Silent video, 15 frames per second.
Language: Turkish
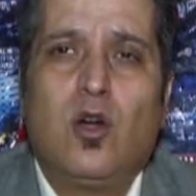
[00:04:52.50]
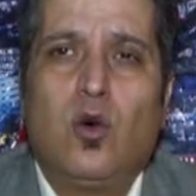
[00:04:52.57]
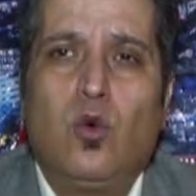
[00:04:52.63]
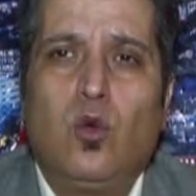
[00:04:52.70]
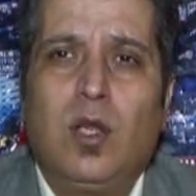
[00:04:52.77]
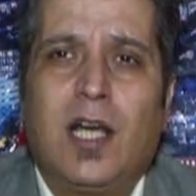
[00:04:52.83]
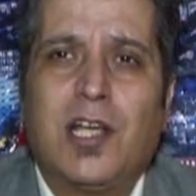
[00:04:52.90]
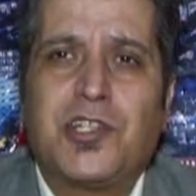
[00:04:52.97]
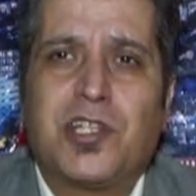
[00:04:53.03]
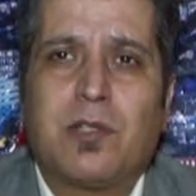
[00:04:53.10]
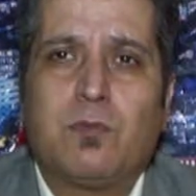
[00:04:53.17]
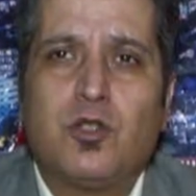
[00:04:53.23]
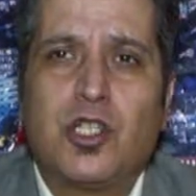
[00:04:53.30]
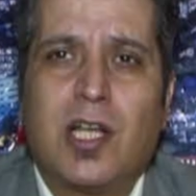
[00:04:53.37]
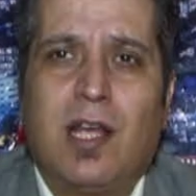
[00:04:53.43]

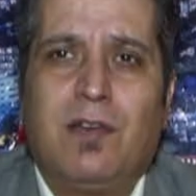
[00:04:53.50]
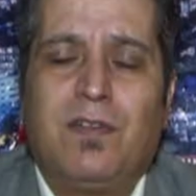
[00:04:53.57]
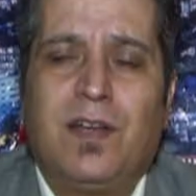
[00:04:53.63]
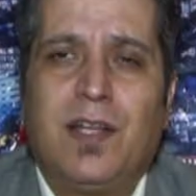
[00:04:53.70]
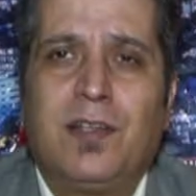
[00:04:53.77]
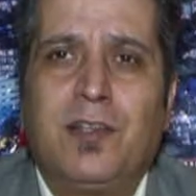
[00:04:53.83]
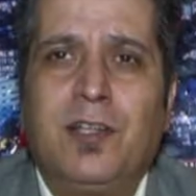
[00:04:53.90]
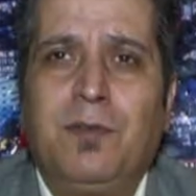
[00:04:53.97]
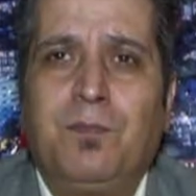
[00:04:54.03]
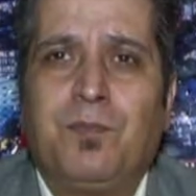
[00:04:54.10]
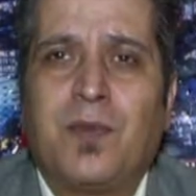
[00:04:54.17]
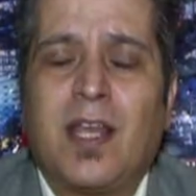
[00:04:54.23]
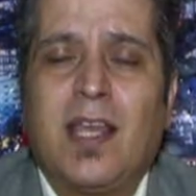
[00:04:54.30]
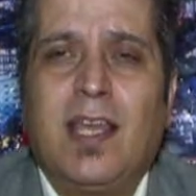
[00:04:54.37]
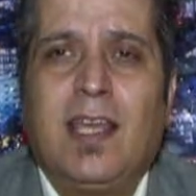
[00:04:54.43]
ulaşmış efendim.
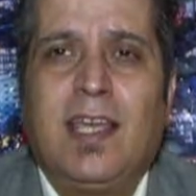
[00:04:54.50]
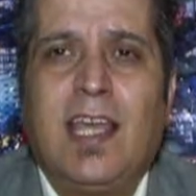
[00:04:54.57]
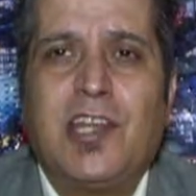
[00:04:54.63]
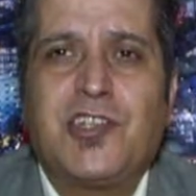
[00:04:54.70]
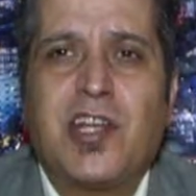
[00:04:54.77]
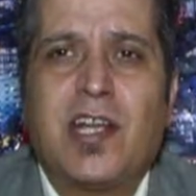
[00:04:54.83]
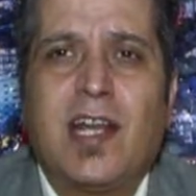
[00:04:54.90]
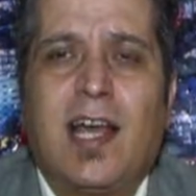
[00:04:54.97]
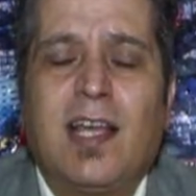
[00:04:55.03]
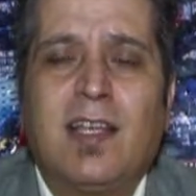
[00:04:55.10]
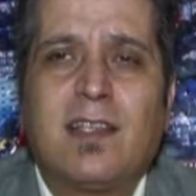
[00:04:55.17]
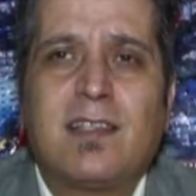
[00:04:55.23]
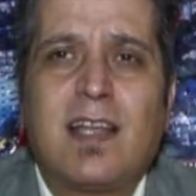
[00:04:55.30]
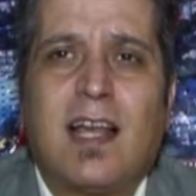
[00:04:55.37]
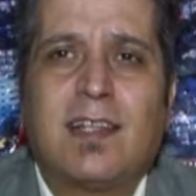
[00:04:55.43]
Geçen ay
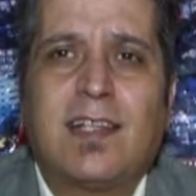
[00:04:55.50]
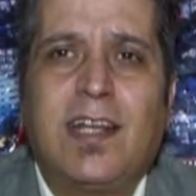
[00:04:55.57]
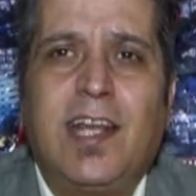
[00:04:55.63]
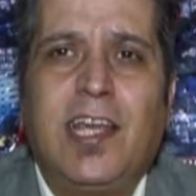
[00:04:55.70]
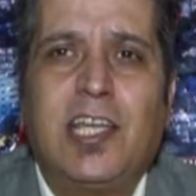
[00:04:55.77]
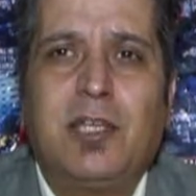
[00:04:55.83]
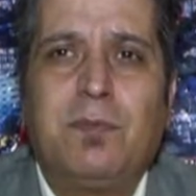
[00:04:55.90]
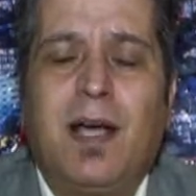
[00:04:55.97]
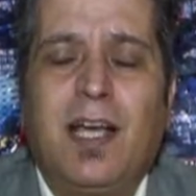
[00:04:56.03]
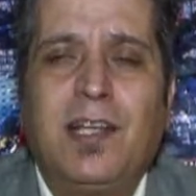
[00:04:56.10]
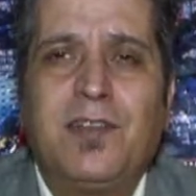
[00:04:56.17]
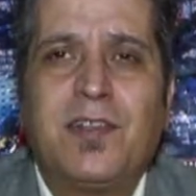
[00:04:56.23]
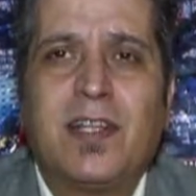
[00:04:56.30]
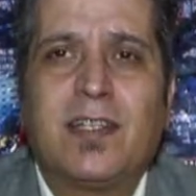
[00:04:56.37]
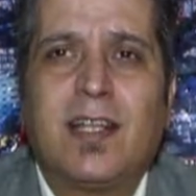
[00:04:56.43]
zaten Ekim
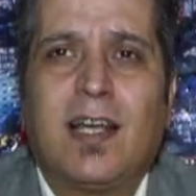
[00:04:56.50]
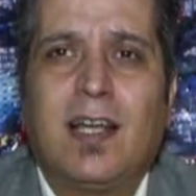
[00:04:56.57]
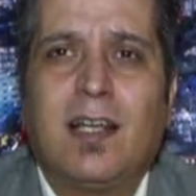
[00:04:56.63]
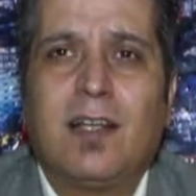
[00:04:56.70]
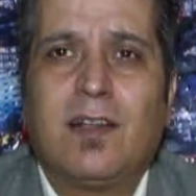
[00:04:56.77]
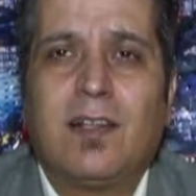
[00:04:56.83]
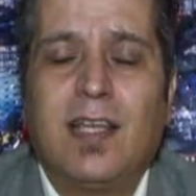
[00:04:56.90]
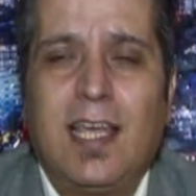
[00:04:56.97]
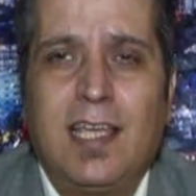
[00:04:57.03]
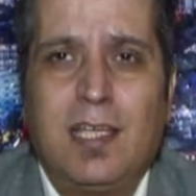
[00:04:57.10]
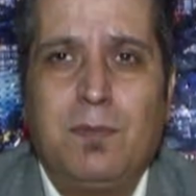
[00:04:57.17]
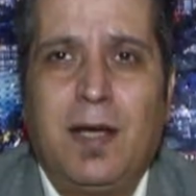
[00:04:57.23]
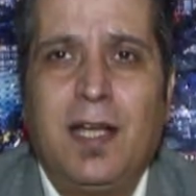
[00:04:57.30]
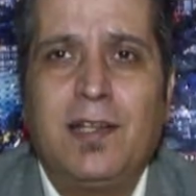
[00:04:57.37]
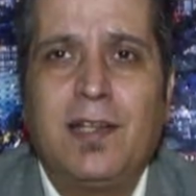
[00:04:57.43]
ayında da
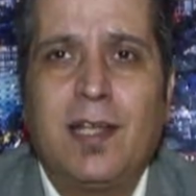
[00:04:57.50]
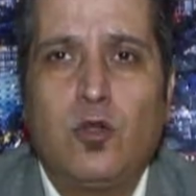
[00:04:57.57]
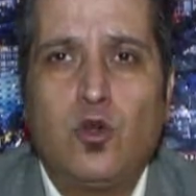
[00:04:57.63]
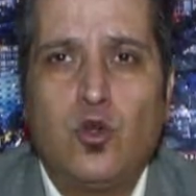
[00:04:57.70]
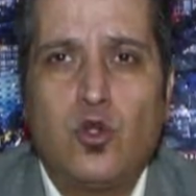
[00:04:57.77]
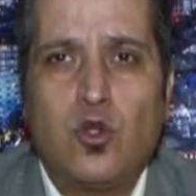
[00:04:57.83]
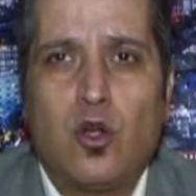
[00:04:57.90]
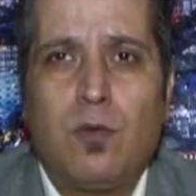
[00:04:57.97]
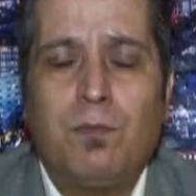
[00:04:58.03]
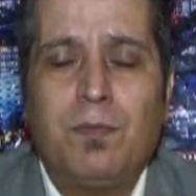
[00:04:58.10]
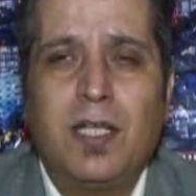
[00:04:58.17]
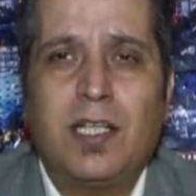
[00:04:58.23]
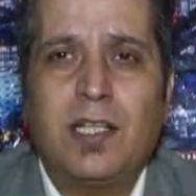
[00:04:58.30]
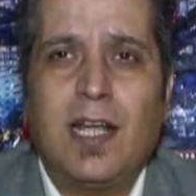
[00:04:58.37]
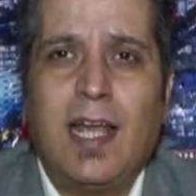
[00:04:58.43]
Ekim ayında
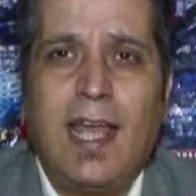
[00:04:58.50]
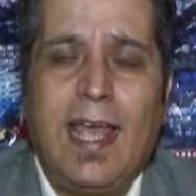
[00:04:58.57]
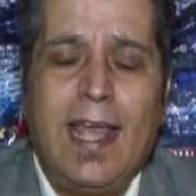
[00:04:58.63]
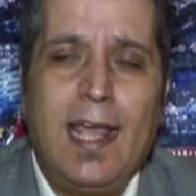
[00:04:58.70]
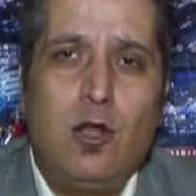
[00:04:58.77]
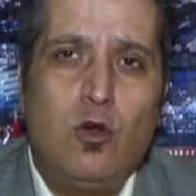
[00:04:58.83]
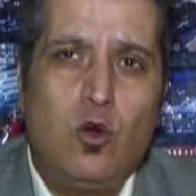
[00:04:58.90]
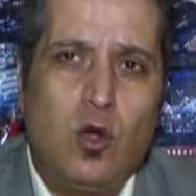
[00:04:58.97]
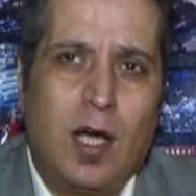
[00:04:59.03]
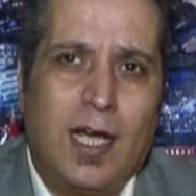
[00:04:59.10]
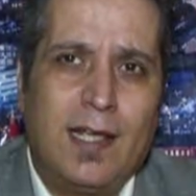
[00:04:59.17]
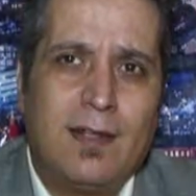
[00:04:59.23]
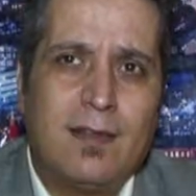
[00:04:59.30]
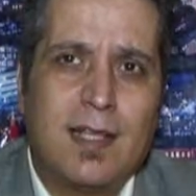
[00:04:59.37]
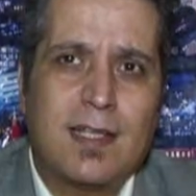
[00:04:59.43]
%11, Eylül
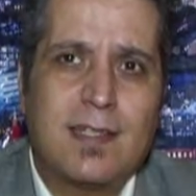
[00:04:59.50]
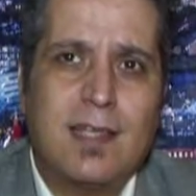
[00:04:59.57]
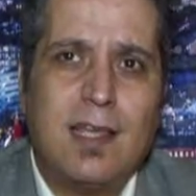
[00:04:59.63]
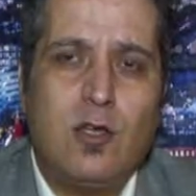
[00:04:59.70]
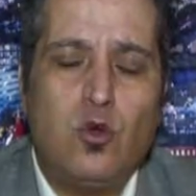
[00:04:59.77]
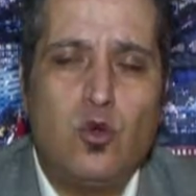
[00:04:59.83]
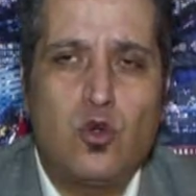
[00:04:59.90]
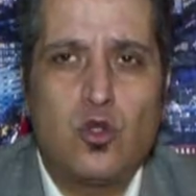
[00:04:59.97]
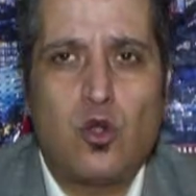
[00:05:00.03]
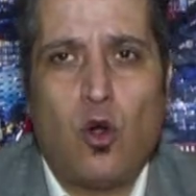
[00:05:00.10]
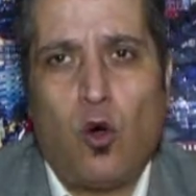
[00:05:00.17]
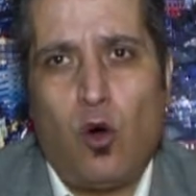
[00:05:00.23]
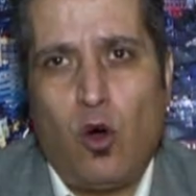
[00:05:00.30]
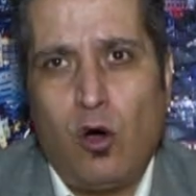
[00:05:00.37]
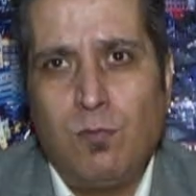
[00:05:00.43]
ayında ise
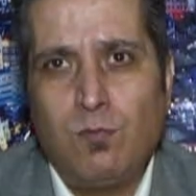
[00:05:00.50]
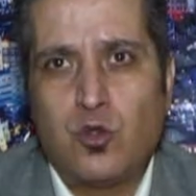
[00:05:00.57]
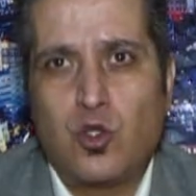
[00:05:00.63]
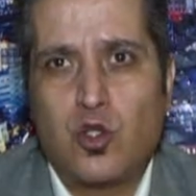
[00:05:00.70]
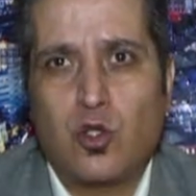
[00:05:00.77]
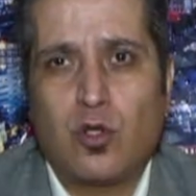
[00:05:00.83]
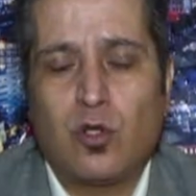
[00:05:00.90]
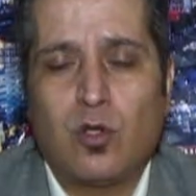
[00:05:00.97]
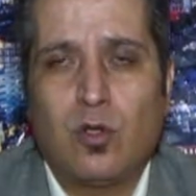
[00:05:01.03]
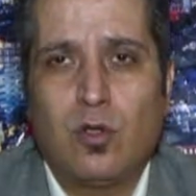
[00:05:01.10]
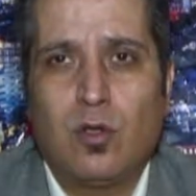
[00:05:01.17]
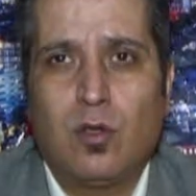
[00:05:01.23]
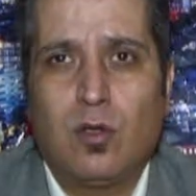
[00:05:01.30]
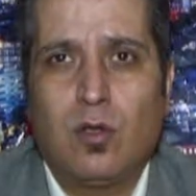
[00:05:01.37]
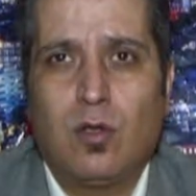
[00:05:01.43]

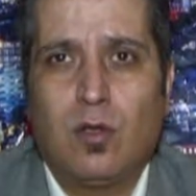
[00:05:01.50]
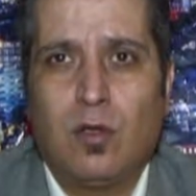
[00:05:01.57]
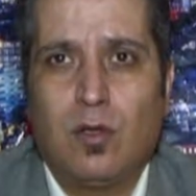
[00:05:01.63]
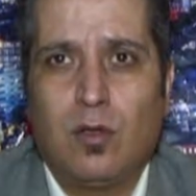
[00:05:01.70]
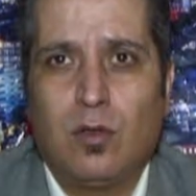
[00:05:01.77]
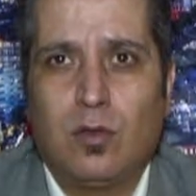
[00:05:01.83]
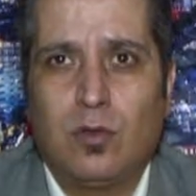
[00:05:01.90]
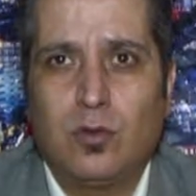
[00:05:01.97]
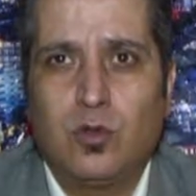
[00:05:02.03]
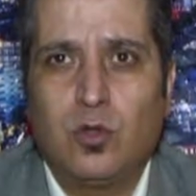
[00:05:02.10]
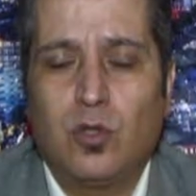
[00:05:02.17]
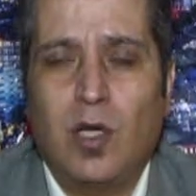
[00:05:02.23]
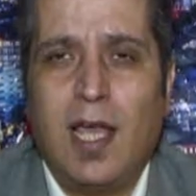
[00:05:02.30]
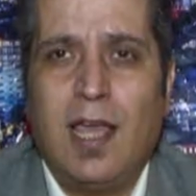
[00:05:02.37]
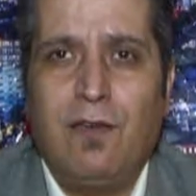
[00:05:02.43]

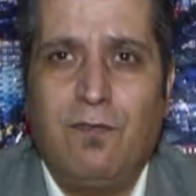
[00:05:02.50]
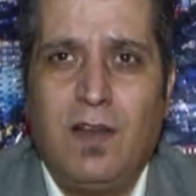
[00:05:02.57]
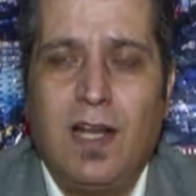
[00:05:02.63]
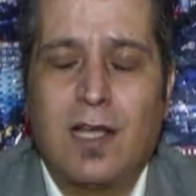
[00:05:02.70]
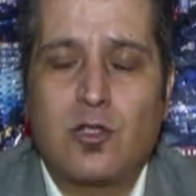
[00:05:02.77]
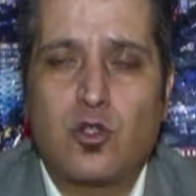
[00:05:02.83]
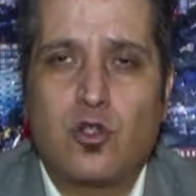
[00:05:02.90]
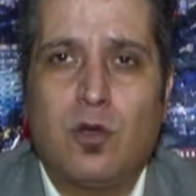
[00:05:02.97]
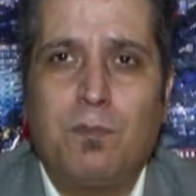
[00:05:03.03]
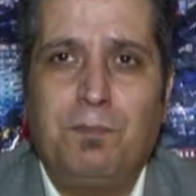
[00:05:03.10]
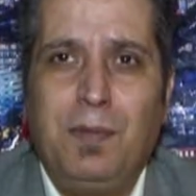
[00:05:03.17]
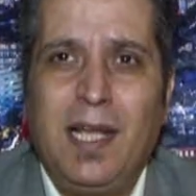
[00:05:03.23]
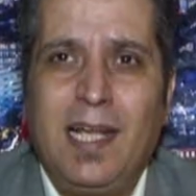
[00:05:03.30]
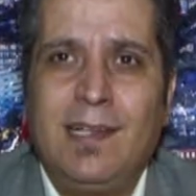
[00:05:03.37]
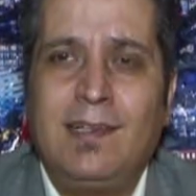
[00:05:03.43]
%10,5'du
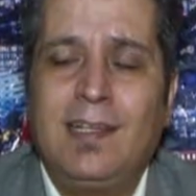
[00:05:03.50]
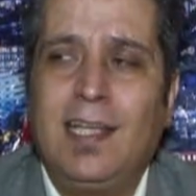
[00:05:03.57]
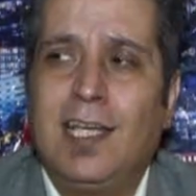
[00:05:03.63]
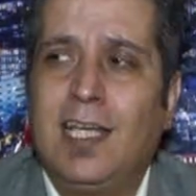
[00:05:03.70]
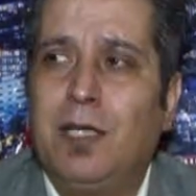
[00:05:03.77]
enflasyon bilindiği